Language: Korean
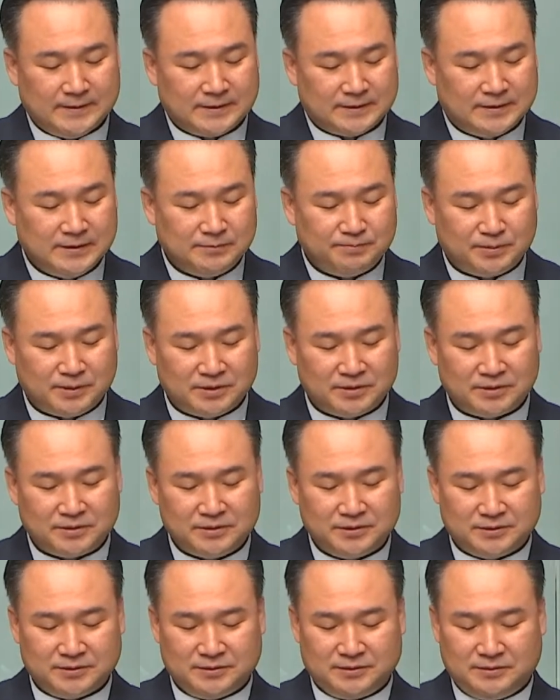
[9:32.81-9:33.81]
그
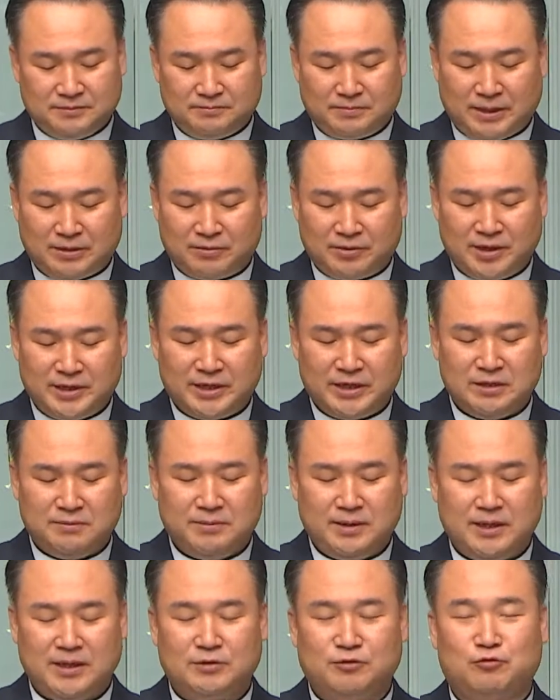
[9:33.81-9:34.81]
비결은 바로
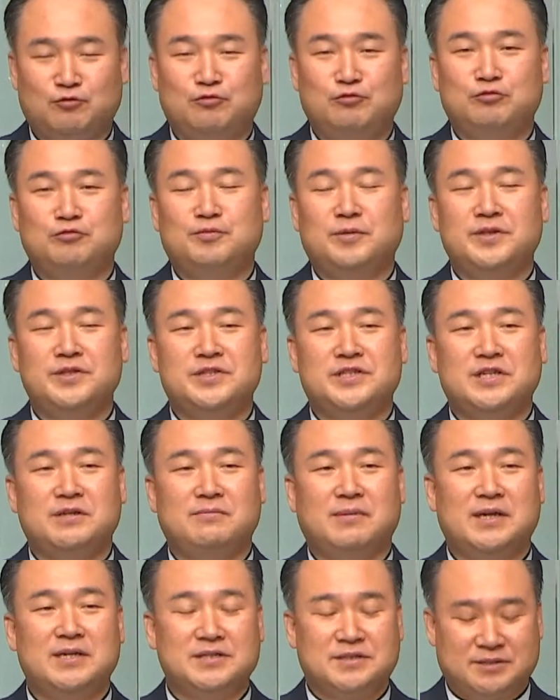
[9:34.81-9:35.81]
하나님의 두 번째
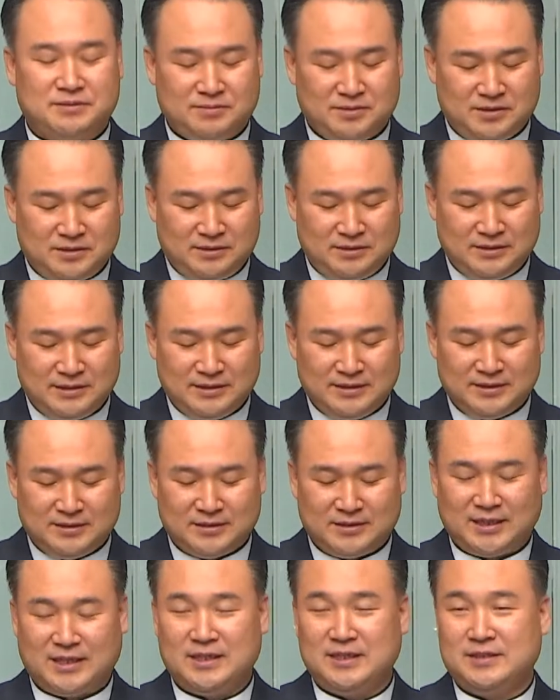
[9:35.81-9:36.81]
말씀을
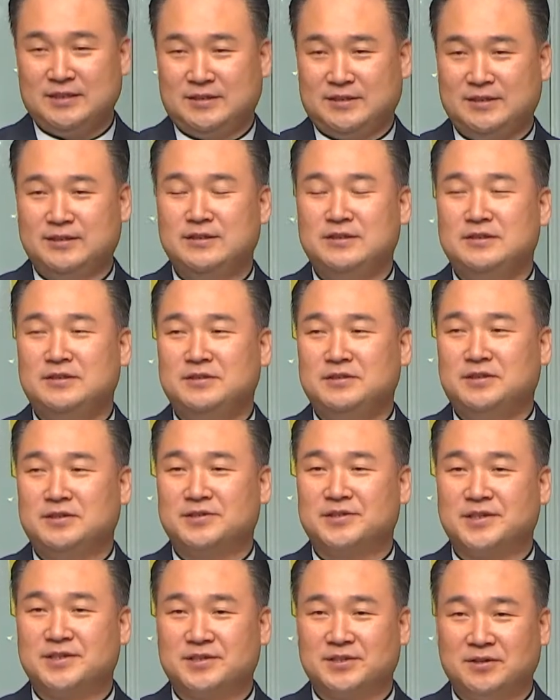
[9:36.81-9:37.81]
잘 듣는
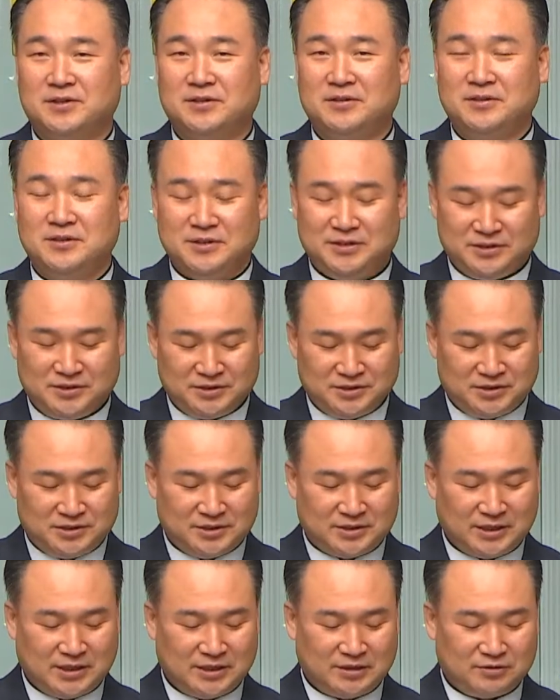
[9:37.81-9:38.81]
것에서
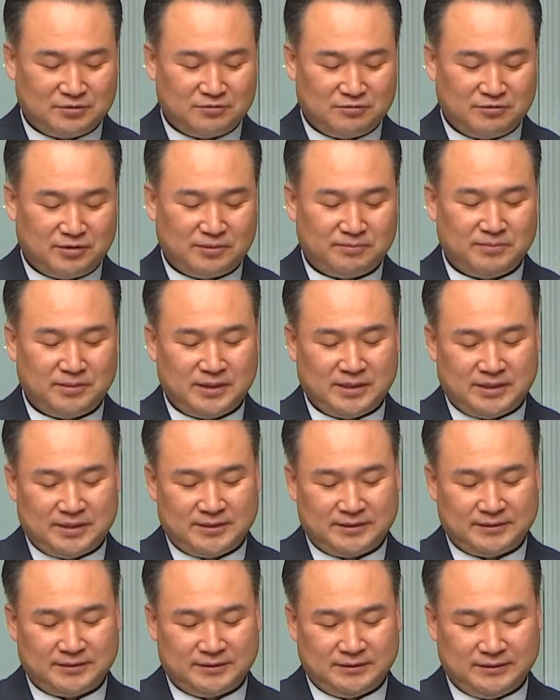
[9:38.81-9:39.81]

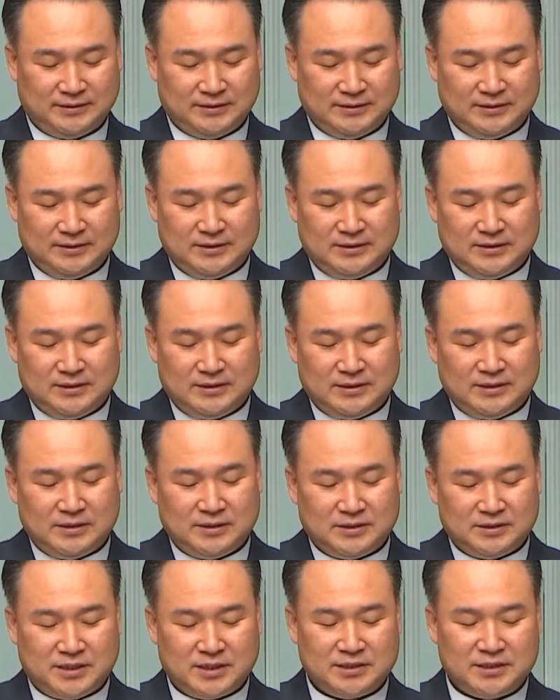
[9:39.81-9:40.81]
시작됩니다.
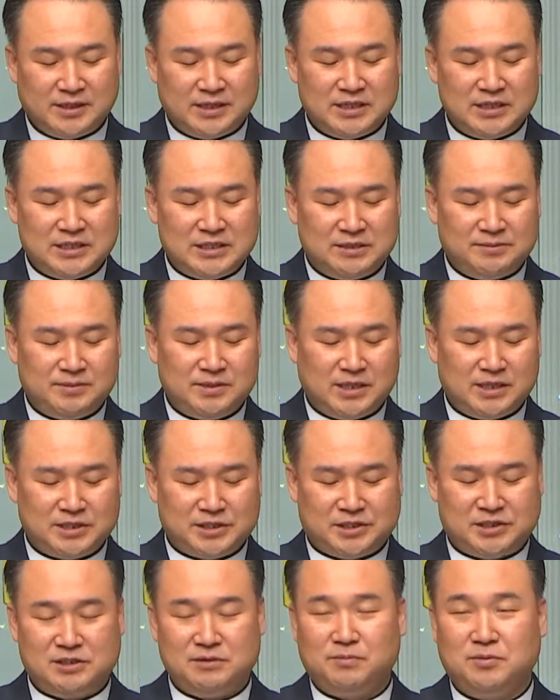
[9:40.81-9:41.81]
창세기 22장
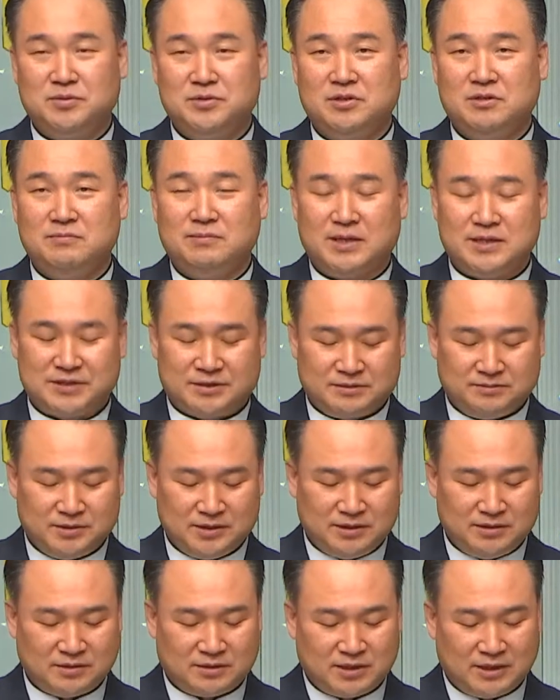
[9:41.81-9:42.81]
15절 말씀은
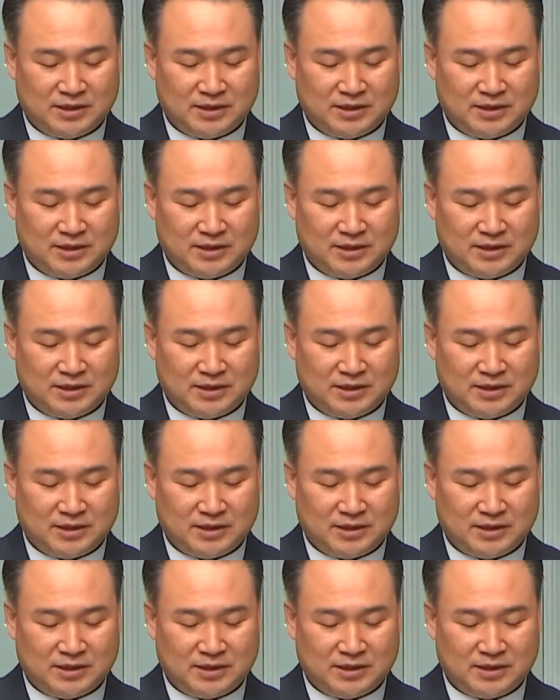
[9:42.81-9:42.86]
이렇게